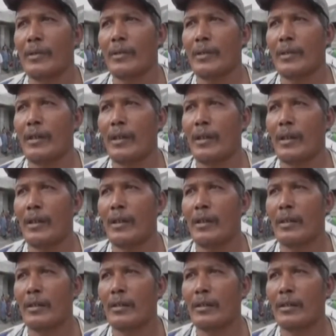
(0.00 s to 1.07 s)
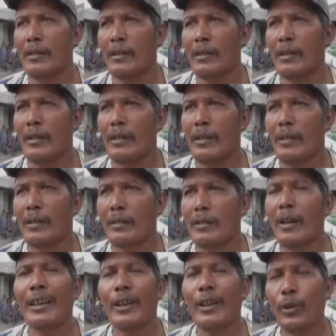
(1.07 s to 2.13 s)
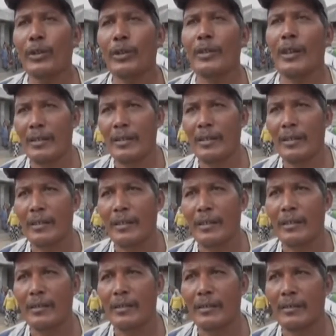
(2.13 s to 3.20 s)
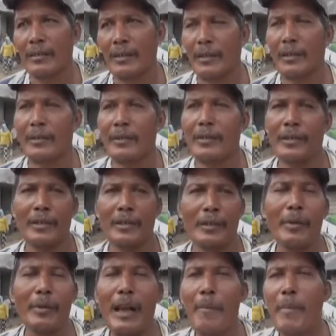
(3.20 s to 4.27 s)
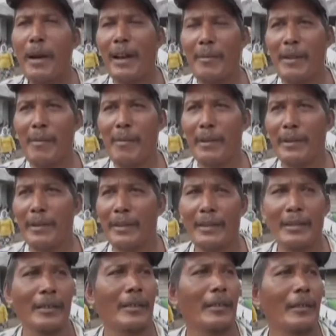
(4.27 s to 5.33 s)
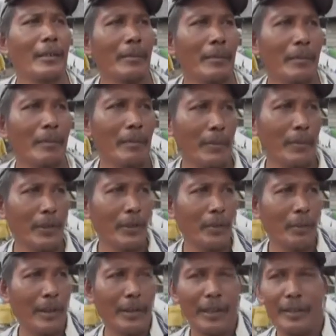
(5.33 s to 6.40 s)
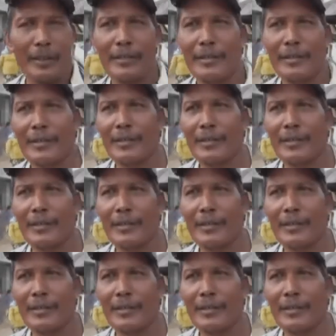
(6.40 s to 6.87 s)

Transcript: sekitar tiga setengah kilo. Isinya gimana tadi? isinya mengambang lah, mengambang di pesisir pantai itu.